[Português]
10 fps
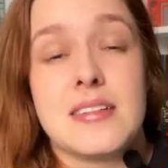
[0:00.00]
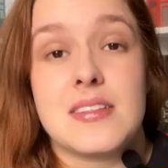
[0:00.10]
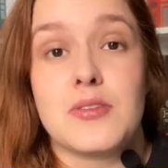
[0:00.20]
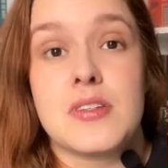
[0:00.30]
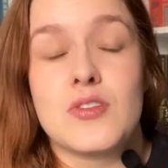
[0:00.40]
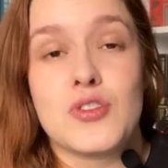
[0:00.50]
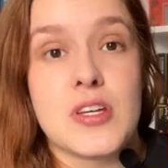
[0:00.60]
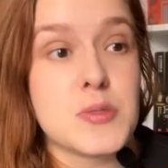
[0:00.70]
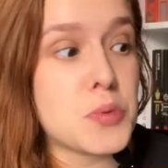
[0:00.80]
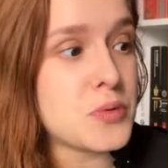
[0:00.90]
Então eu decidi
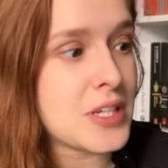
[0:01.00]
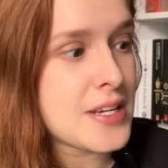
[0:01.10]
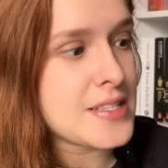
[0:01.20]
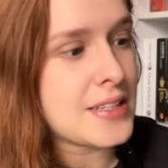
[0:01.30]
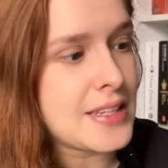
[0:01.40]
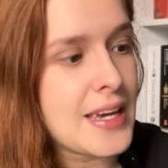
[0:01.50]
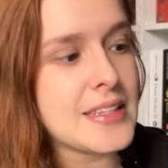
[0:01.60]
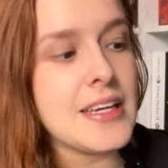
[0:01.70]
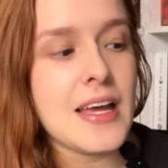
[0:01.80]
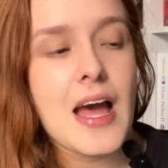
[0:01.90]
responder essa tag